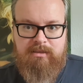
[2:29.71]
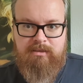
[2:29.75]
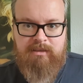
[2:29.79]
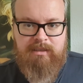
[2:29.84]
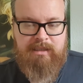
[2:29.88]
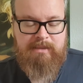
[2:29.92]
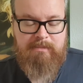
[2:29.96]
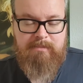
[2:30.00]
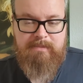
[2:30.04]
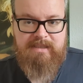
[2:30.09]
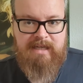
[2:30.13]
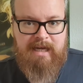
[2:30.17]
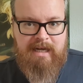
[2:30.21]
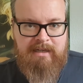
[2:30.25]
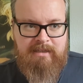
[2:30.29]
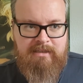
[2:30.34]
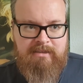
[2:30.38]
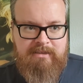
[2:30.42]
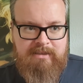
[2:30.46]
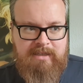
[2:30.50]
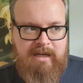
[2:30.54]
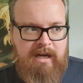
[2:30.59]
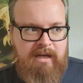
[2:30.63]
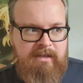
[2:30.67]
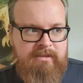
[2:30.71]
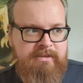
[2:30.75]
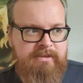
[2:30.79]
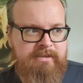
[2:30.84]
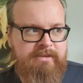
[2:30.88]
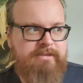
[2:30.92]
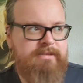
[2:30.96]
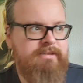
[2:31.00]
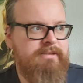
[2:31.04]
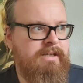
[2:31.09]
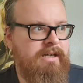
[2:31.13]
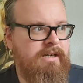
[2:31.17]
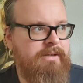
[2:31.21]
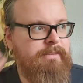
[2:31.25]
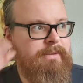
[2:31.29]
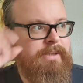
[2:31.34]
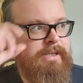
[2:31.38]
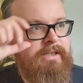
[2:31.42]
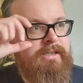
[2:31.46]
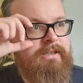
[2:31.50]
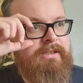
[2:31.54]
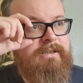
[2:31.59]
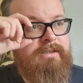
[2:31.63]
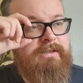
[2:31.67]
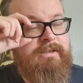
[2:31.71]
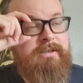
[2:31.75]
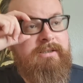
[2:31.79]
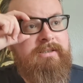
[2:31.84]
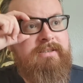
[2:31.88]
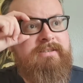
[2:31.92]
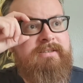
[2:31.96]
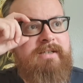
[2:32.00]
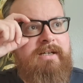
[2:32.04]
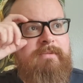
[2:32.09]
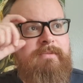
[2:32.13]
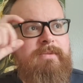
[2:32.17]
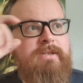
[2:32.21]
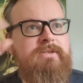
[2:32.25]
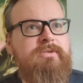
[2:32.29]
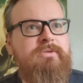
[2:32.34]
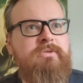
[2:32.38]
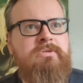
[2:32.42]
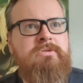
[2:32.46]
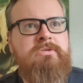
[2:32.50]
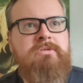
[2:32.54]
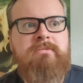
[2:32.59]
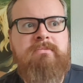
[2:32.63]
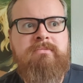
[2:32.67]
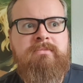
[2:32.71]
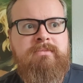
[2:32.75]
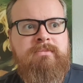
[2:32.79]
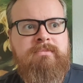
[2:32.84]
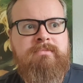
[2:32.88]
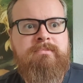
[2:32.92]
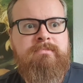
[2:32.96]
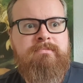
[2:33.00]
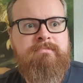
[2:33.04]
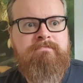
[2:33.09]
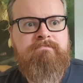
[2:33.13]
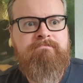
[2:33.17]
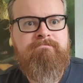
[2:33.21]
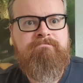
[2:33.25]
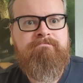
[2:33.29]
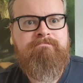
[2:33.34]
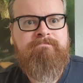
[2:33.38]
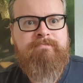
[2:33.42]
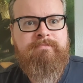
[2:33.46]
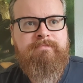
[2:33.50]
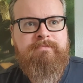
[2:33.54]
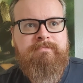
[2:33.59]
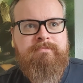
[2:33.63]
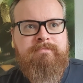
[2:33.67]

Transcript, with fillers: Gibt es eigentlich gar nicht, aber äh, ich sag mal so, mh, mm,